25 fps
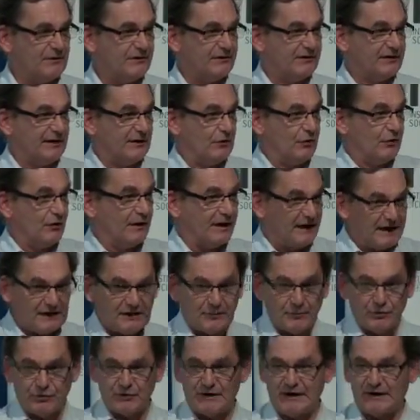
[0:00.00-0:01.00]
c'est le
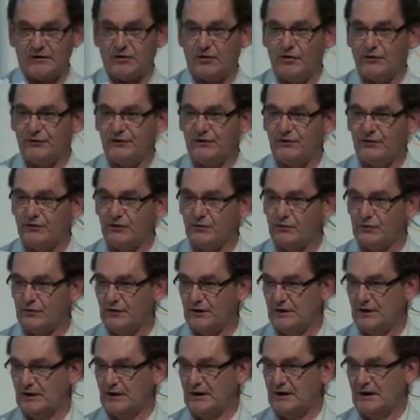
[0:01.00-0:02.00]
rythme de la transition
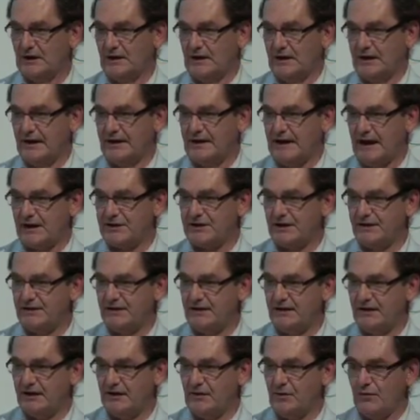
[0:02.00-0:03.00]

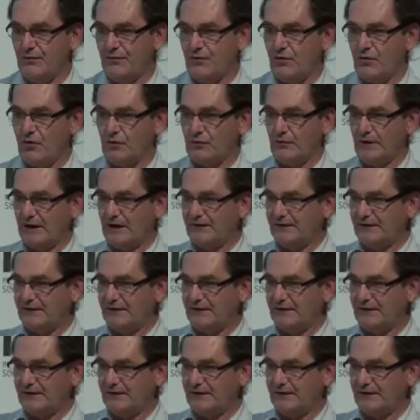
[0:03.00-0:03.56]
énergétique qu'il nous faut conduire.